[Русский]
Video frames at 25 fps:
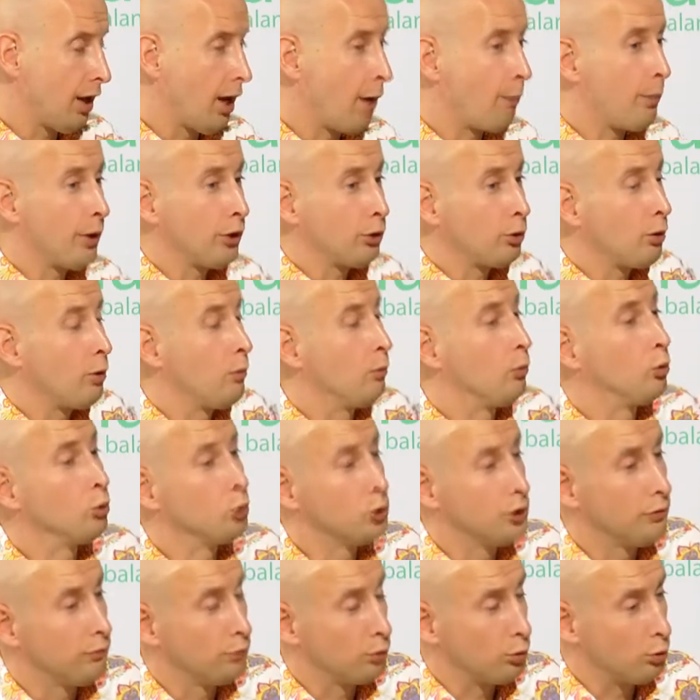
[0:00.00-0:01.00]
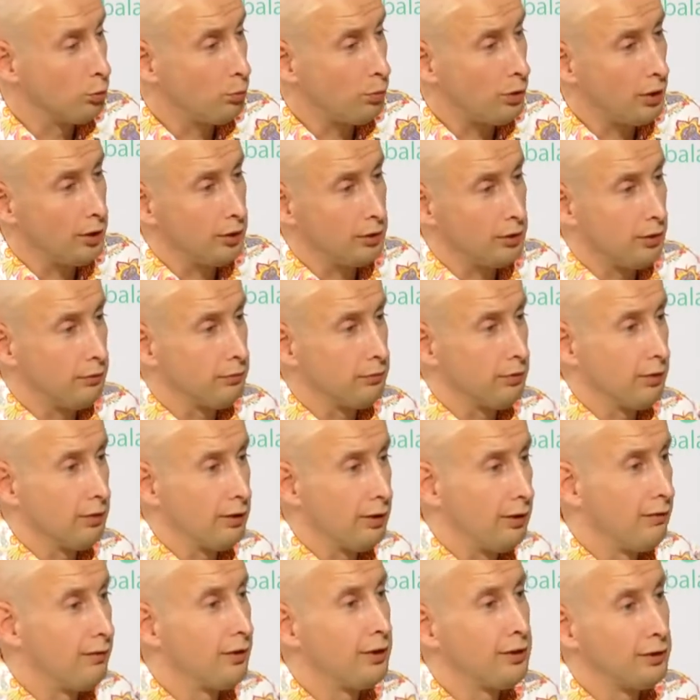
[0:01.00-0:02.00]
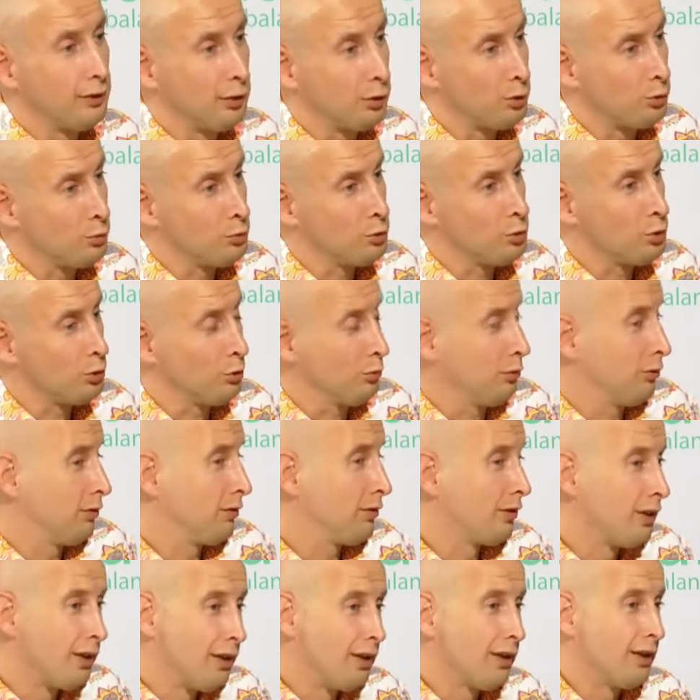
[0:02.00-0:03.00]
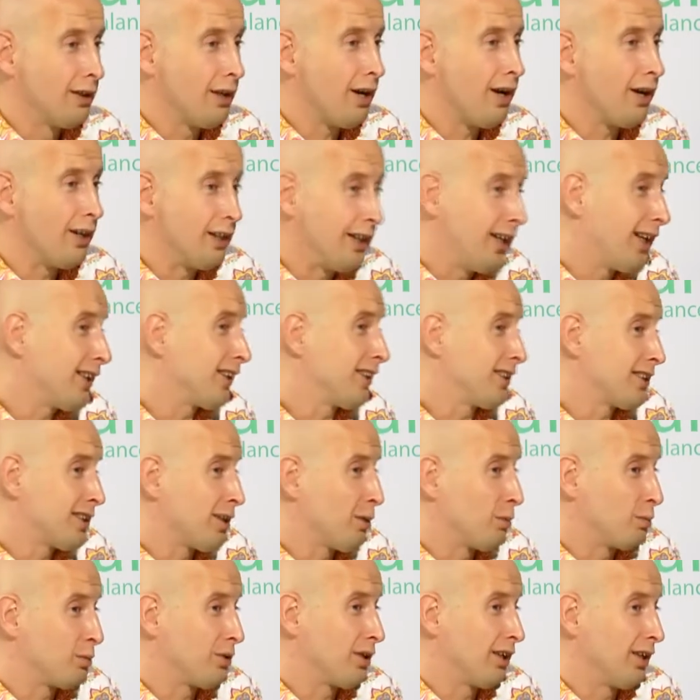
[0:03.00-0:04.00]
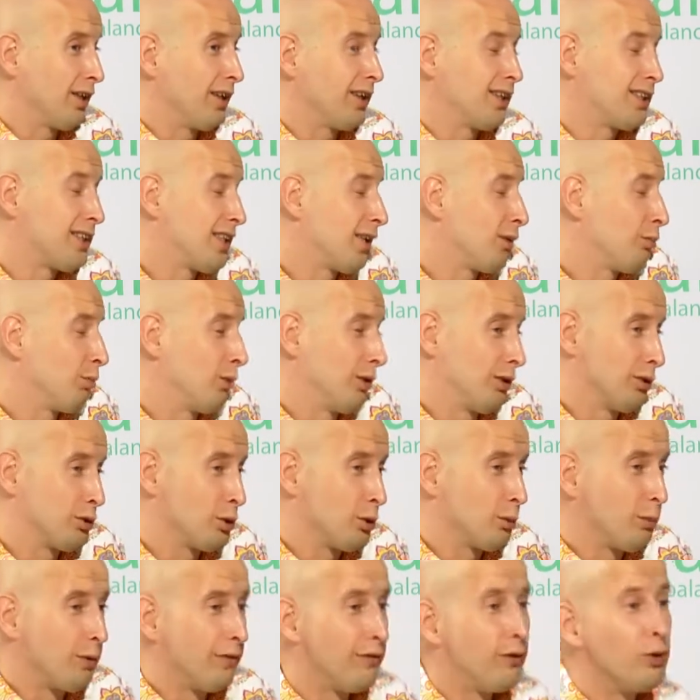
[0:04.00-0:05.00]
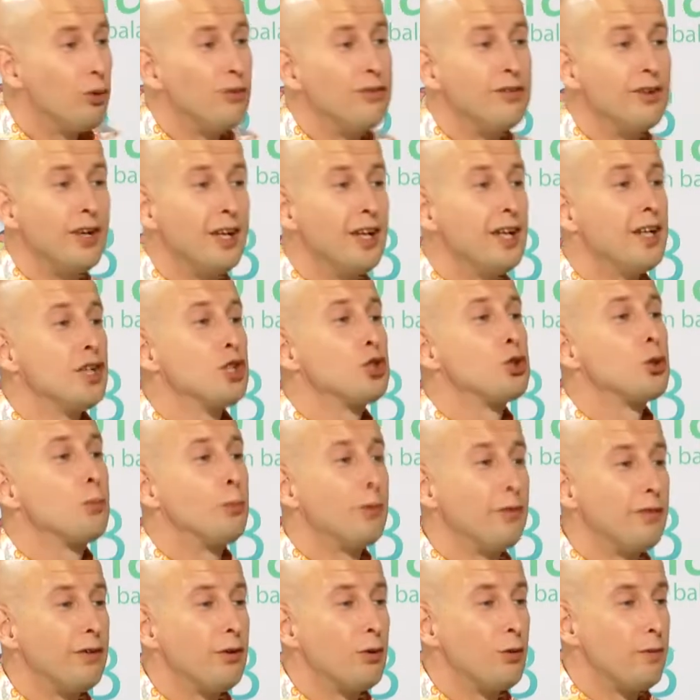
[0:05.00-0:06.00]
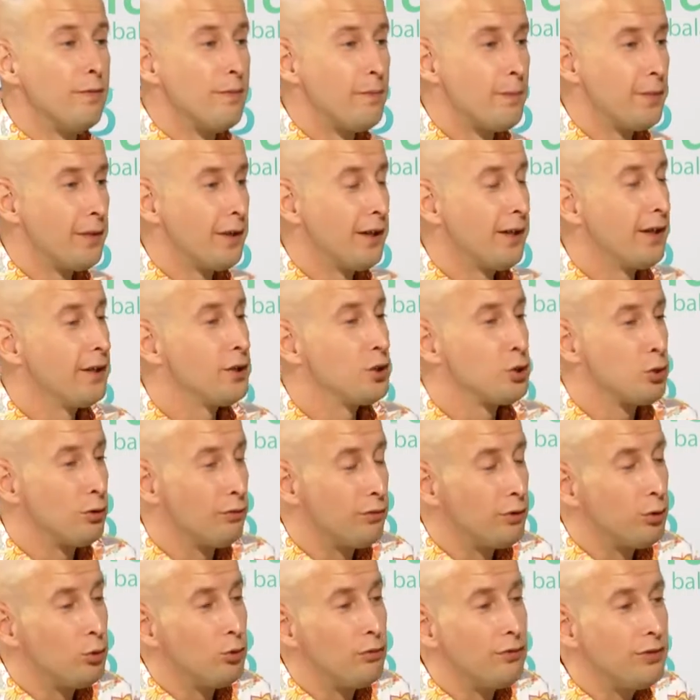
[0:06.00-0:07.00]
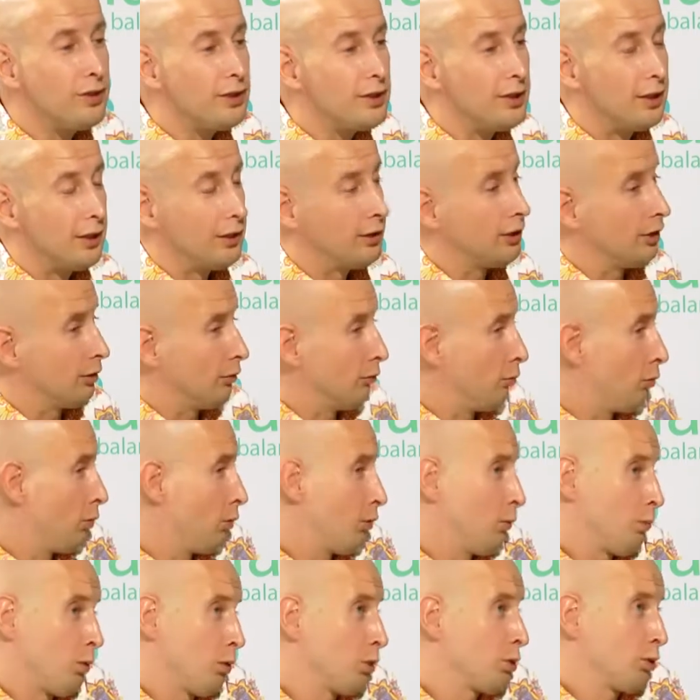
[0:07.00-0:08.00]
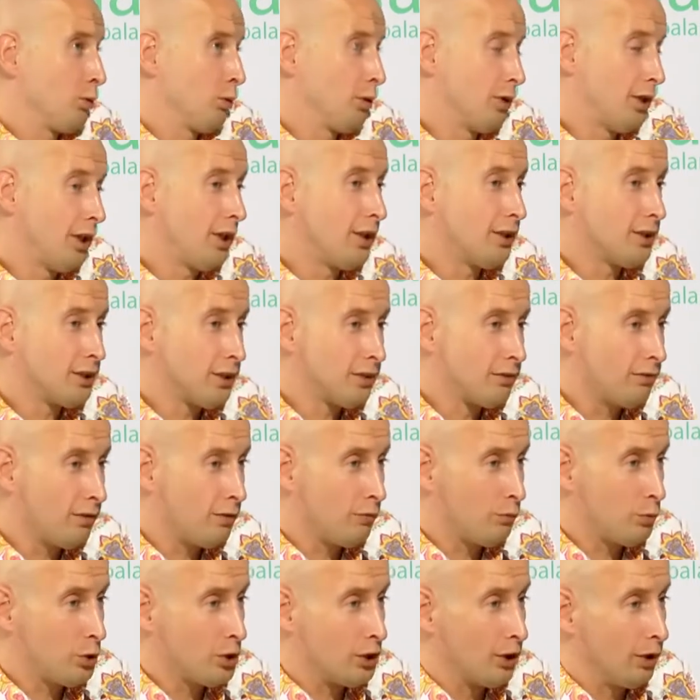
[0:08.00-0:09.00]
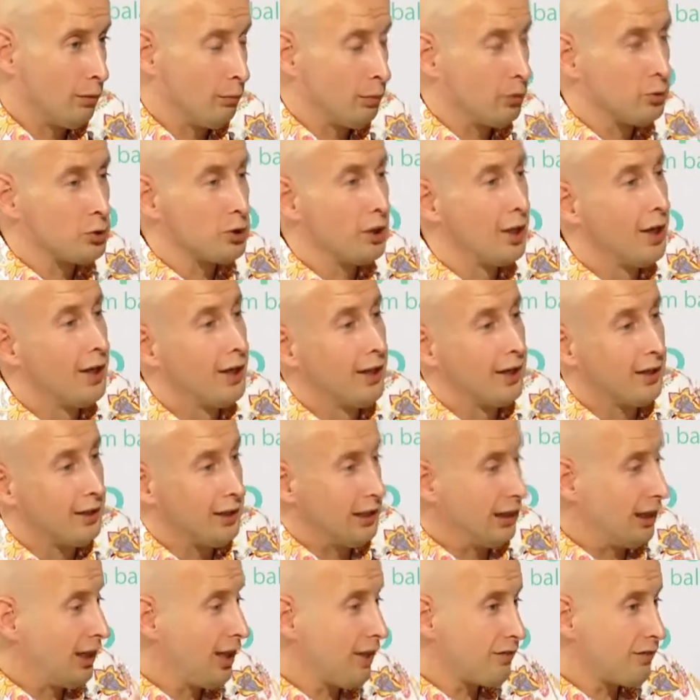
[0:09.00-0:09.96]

а потом уже выступает автор и говорит о том, что вот я, я на самом деле хотел а бы, а чтобы я вы вам объясню, чтобы что вы сейчас увидели. Что вы увидели. Нет, просто он делится своими впечатлениями. Потому что Пожалуйста.